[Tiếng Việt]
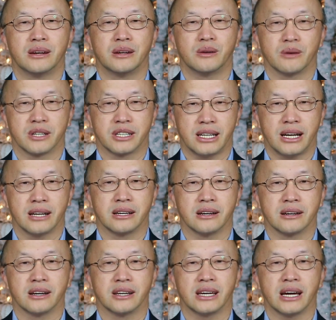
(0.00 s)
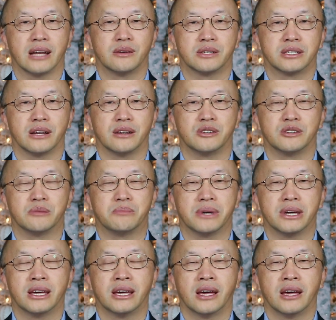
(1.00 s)
rong xa cứ cần thái lúc xe lên được
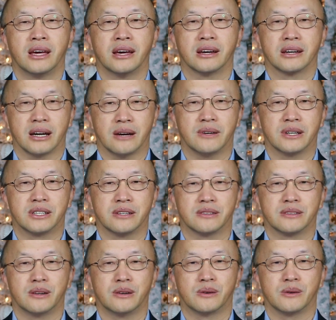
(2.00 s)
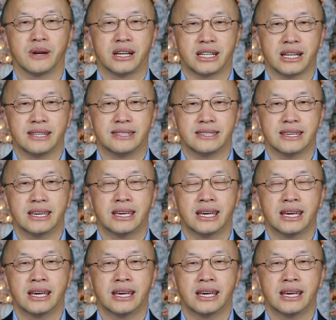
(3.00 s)
bề cả bạn chỉ sử lột lấy rằng gì